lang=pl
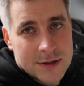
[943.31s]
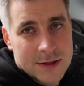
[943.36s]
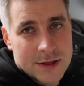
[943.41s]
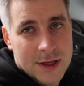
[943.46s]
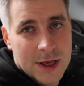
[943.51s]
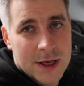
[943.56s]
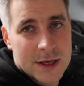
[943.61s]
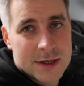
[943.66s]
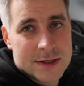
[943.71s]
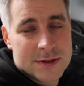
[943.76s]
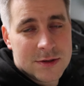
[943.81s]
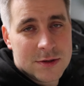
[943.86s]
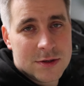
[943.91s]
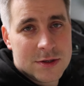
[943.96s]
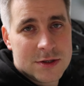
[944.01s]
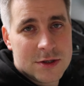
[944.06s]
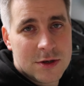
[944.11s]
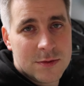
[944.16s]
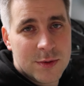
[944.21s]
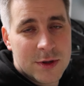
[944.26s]
nie jest to
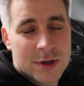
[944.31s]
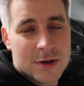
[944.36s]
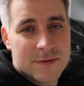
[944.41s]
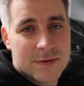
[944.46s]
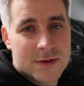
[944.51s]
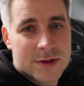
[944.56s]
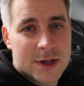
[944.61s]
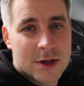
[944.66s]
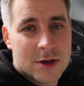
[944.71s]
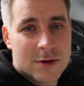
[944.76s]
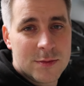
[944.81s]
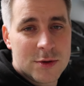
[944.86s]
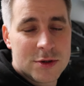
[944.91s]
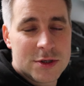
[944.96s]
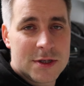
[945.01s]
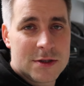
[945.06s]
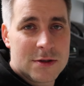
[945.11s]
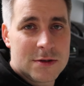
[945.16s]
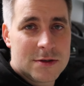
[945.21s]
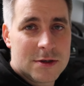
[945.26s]
nic skomplikowanego,
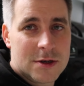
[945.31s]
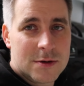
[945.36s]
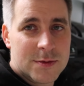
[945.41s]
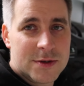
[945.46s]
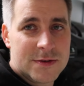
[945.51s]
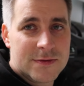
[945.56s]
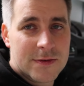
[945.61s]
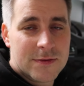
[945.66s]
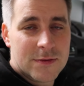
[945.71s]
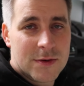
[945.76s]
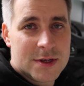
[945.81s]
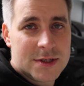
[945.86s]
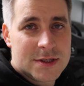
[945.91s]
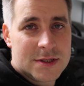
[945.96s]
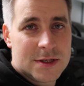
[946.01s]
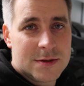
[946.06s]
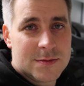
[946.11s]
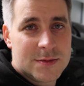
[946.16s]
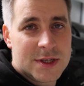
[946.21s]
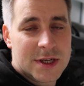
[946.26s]
można to zrobić we
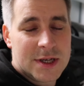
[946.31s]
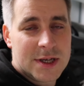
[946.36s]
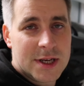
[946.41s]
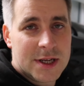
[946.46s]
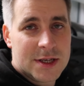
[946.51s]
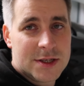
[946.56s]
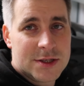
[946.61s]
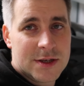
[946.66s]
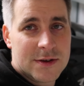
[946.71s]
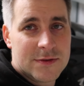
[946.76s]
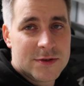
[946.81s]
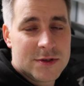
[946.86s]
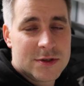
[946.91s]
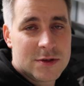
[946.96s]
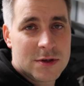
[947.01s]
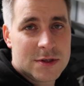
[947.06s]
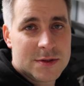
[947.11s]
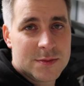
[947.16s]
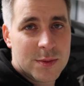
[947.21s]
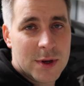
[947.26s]
własnym zakresie.
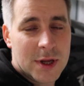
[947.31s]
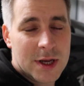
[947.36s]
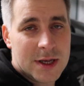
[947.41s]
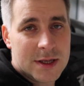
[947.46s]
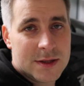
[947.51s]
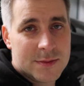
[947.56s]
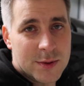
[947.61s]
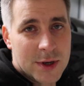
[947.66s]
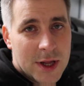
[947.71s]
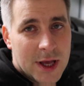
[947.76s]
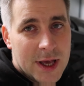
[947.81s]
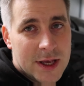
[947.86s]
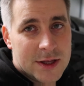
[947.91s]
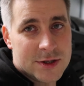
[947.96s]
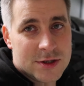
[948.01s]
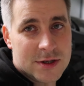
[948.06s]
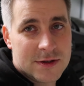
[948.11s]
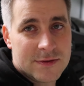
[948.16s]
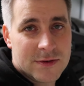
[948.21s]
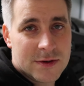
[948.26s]
Wszystko jest plug and play,
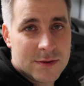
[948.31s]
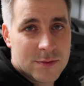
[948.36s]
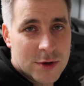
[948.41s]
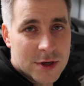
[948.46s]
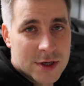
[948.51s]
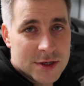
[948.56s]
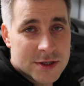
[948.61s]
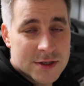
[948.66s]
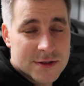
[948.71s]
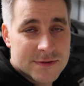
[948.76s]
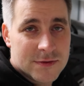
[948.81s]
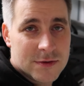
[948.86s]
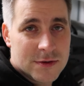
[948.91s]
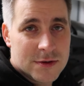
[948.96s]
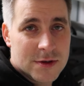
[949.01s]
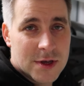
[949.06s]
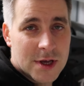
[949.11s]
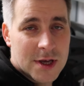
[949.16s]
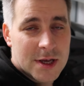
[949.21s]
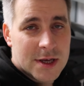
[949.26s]
czyli wyjmujecie
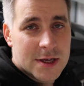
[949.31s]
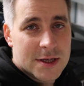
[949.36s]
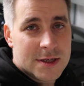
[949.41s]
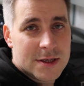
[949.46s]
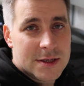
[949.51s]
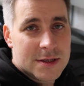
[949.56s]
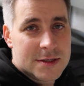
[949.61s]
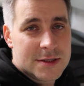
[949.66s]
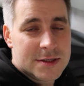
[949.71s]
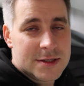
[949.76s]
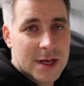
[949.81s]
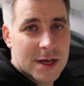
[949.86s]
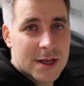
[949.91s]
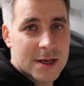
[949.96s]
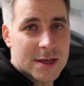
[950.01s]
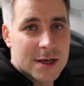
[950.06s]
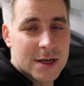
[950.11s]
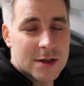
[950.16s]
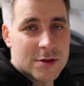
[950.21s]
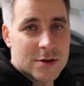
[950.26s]
swój e,
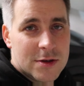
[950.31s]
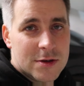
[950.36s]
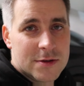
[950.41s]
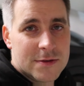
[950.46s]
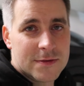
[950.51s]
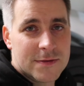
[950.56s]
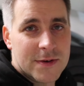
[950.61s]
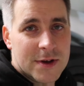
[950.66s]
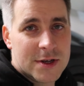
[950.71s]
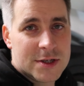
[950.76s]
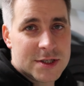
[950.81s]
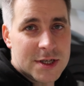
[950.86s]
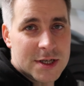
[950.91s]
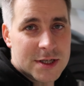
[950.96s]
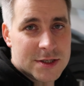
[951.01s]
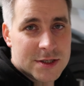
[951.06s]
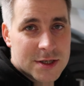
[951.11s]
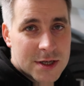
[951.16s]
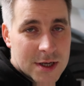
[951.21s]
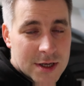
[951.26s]
stary
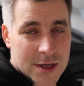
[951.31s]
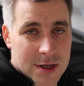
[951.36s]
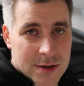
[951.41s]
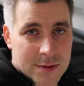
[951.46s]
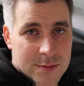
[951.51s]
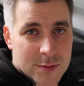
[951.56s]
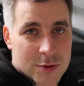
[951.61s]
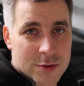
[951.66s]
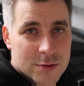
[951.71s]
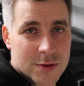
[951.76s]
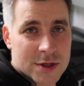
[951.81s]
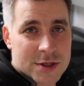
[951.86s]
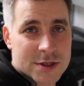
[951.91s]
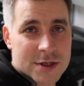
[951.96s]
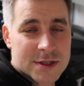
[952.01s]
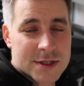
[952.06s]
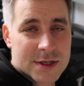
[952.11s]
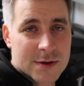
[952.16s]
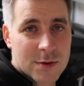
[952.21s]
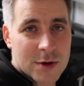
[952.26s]
radioodtwarzacz,
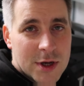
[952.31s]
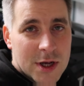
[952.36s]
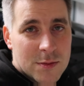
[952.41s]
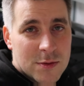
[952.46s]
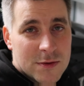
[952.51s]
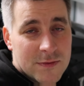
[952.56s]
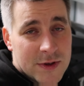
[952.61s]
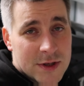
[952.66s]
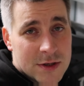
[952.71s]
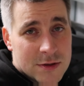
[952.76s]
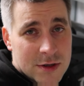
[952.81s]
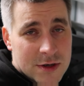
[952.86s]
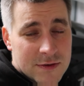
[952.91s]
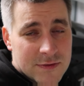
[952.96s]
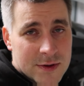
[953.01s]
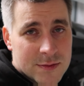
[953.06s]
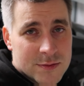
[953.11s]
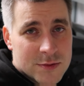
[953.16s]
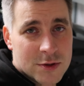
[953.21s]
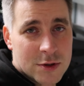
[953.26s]
montujecie całe okablowanie, które
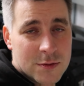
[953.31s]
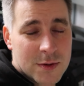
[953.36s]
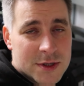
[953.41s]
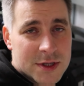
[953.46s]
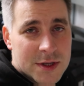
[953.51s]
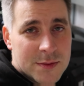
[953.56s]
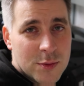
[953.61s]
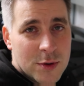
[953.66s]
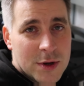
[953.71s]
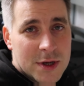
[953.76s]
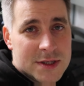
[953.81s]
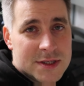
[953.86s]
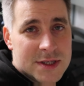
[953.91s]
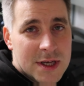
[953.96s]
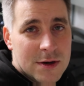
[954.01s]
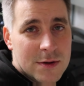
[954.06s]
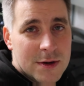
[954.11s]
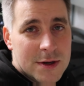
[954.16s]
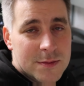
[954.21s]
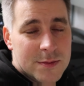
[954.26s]
Wam dokładnie
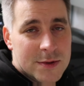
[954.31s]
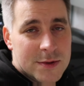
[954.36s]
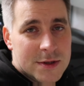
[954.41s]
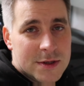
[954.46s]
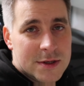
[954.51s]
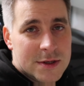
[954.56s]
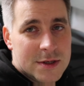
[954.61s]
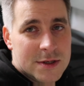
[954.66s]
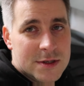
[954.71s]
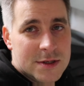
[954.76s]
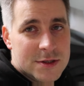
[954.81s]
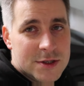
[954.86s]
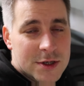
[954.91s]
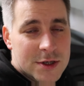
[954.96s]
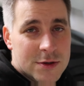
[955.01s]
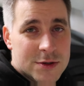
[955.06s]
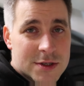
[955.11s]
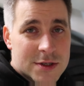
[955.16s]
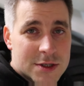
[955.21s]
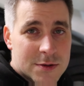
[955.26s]
pokazałem, e, z
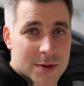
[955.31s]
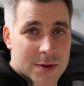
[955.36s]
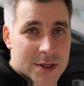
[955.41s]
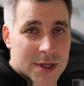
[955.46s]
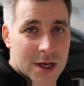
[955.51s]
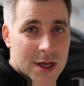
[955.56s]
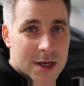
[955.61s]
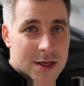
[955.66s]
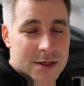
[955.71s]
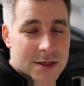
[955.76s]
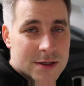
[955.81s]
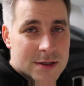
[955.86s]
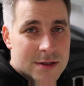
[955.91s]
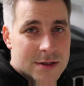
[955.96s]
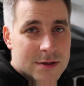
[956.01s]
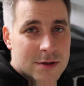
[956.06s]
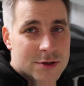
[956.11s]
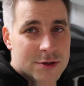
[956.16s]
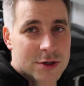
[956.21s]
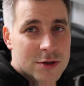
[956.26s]
czego się składa,
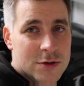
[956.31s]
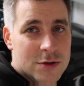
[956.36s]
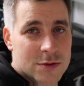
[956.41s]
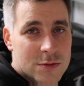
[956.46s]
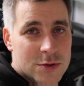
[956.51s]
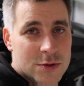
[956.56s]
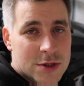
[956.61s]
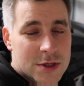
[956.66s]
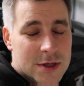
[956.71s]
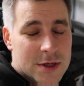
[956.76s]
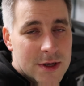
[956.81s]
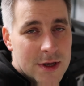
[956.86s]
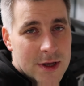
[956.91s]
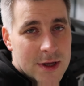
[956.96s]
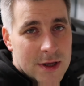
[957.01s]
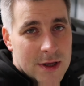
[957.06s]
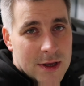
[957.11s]
e, do czego służy